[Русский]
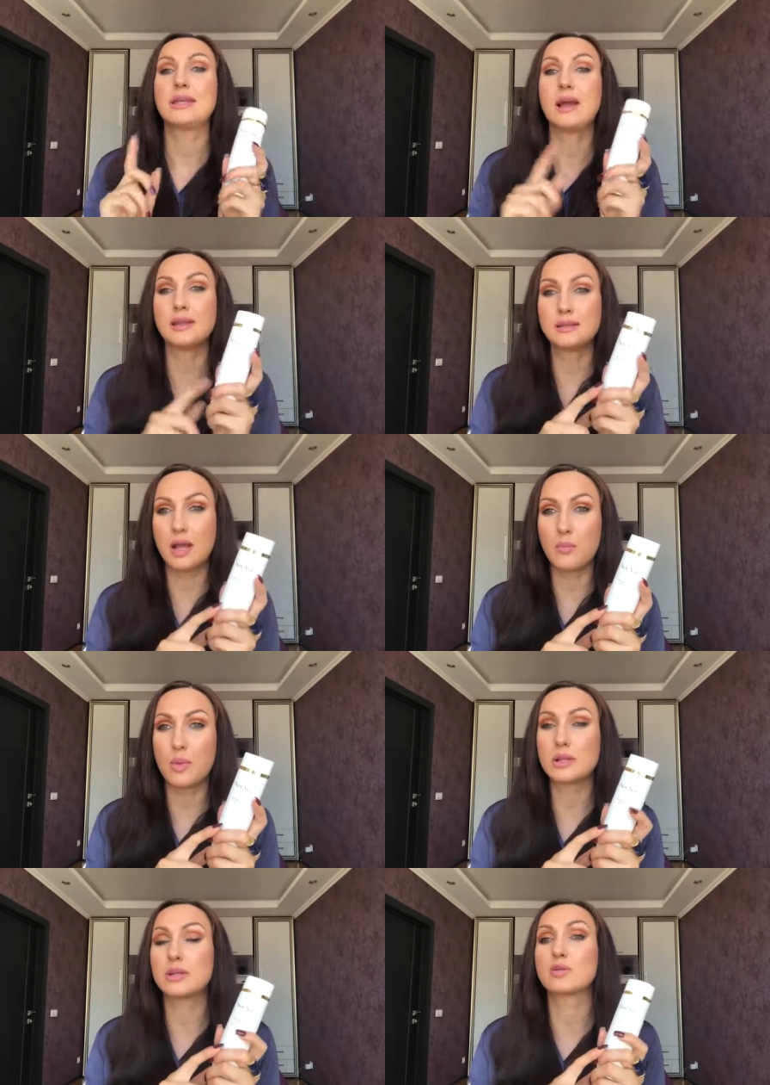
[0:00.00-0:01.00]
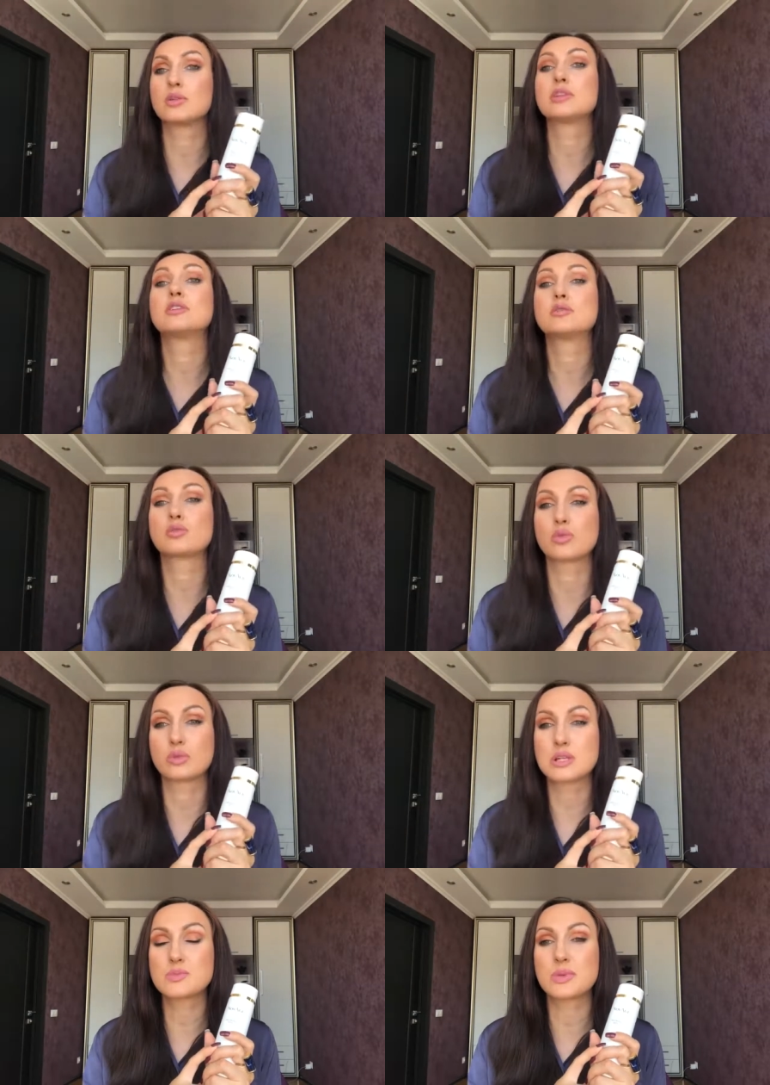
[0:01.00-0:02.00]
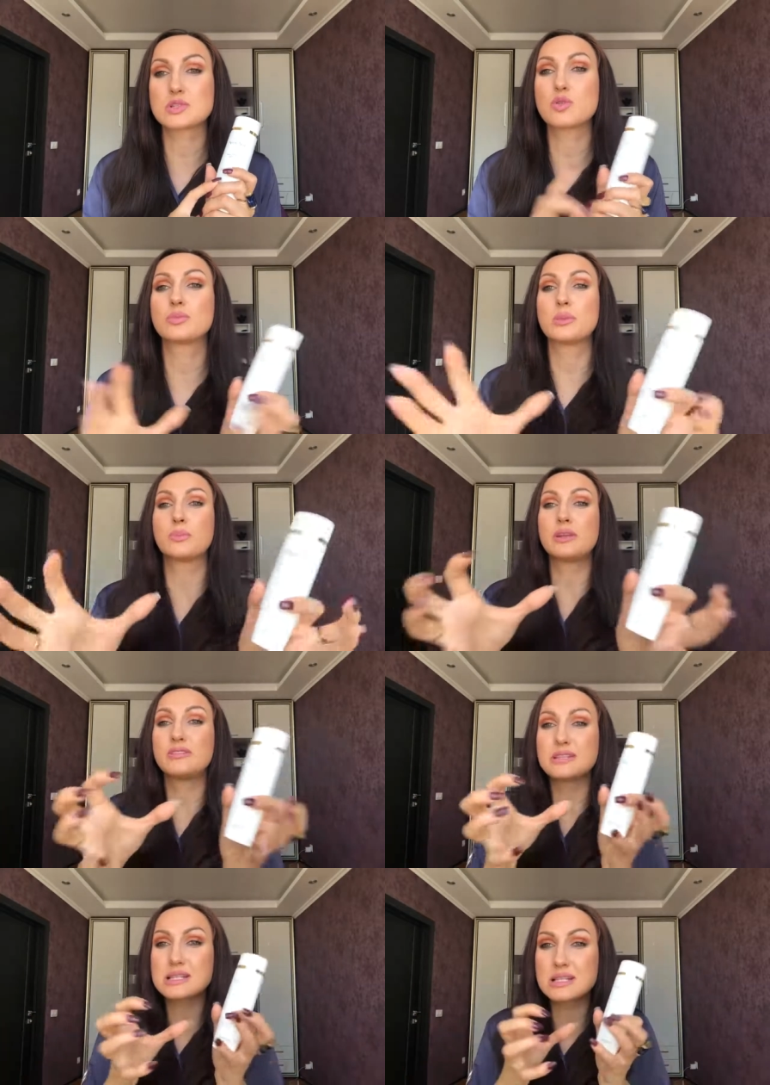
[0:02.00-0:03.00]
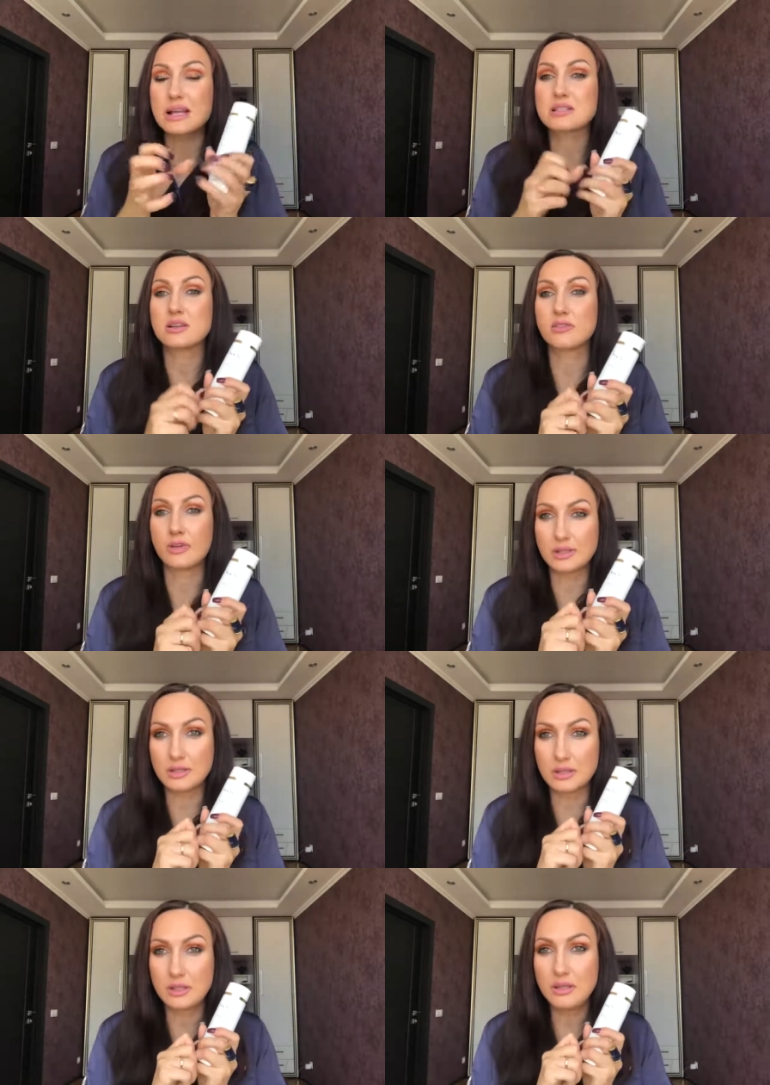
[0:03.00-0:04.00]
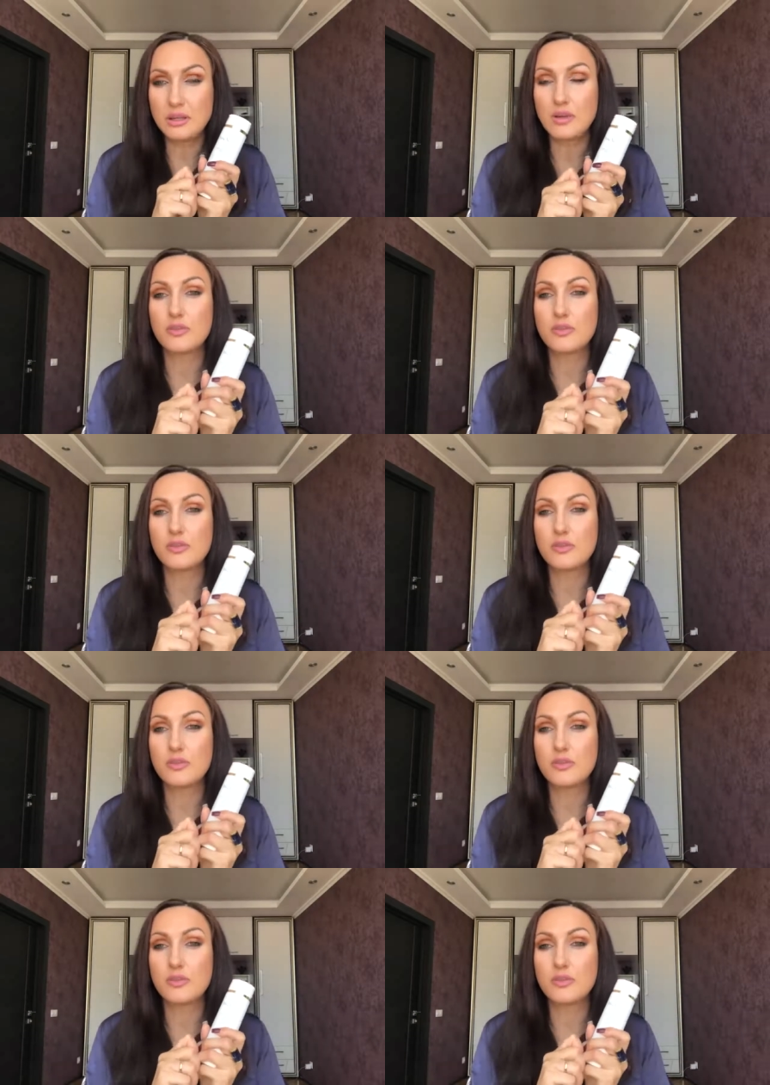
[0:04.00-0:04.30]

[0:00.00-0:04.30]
И одна молекула гиалурона способна привязать воды